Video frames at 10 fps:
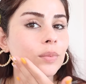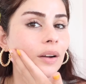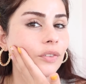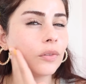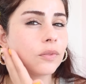bu
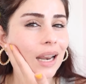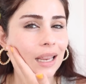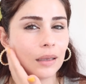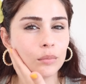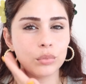hafif
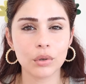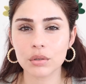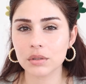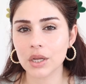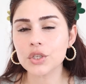rengin
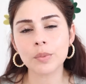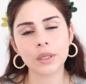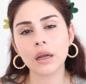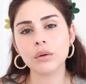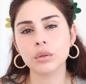
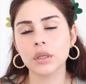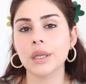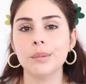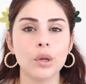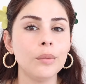bronzlaşmadan
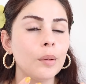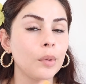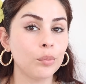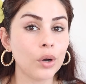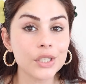kullanamıyorum
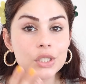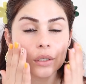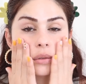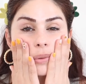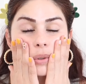ama bu
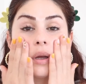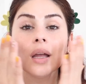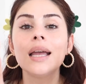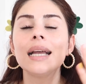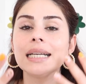açık tonu
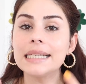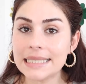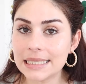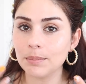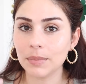
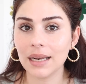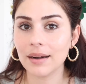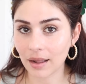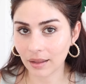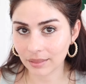kışın bile
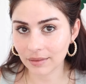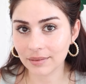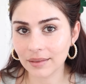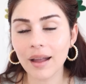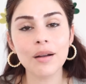
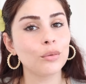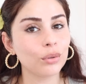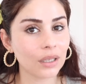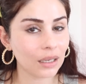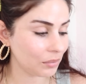rahatlıkla
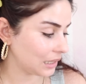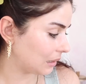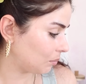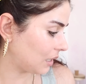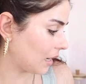
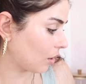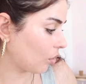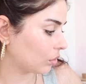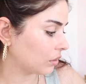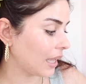kullanabildiğim bir renk oldu.